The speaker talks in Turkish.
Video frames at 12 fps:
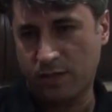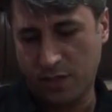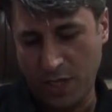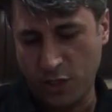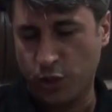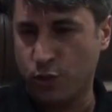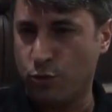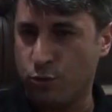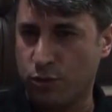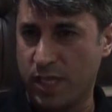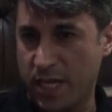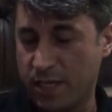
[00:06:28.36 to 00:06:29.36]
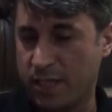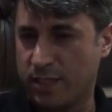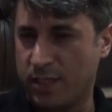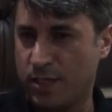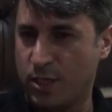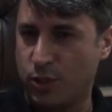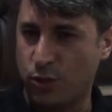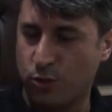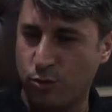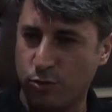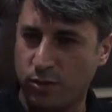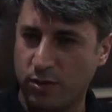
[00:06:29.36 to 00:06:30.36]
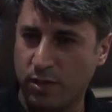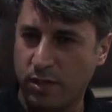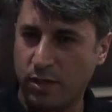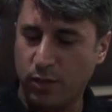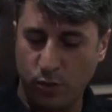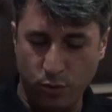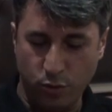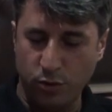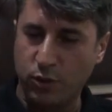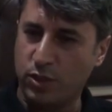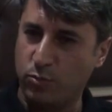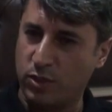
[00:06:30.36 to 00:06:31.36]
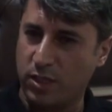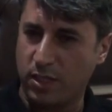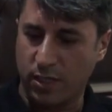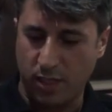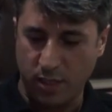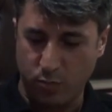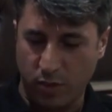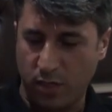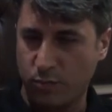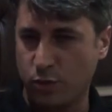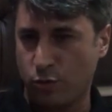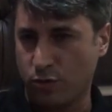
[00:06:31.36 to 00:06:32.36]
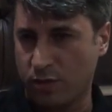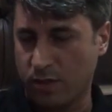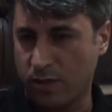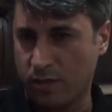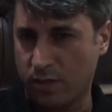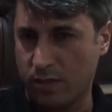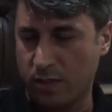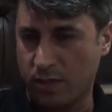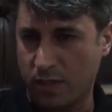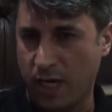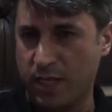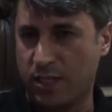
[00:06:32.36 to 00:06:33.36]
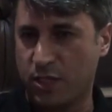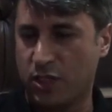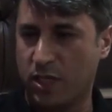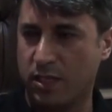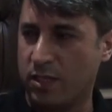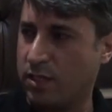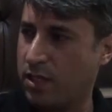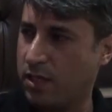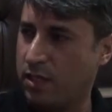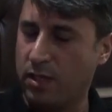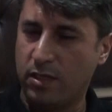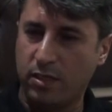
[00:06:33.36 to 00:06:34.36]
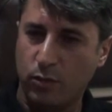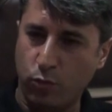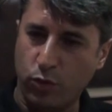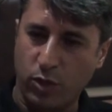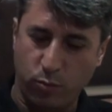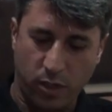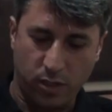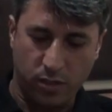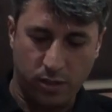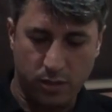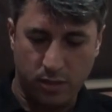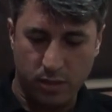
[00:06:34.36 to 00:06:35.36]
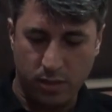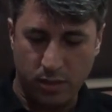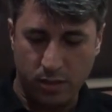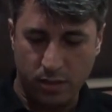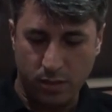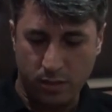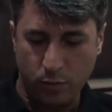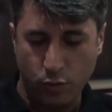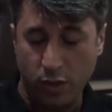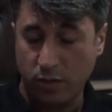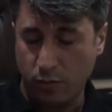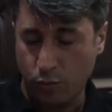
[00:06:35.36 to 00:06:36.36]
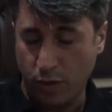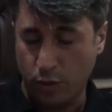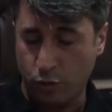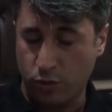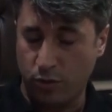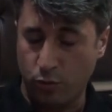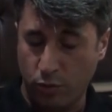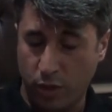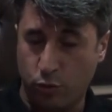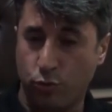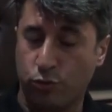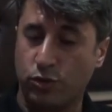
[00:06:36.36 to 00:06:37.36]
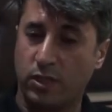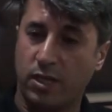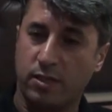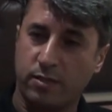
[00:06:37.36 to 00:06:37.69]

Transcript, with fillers: tercih ediyoruz. Herkese tercih ediyoruz. Evet. Onun için biz de kendi malımızı çok e, kalite şeklinde üretmek e, üret, üreti, üretiyoruz yani.